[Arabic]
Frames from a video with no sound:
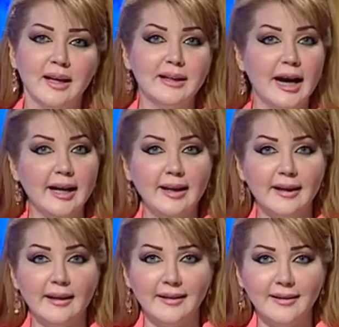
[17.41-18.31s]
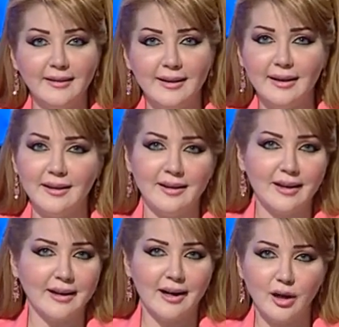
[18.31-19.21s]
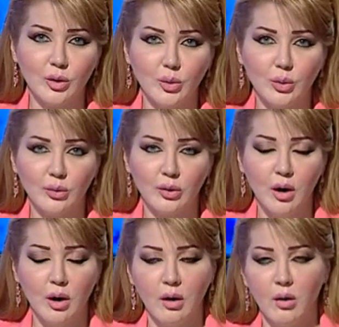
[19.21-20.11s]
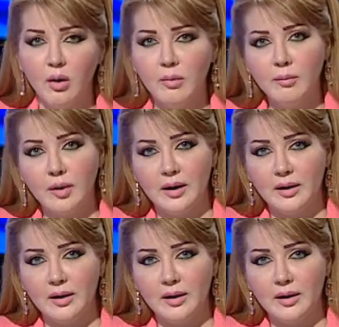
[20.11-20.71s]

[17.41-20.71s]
تحية للذين يقاتلون وهم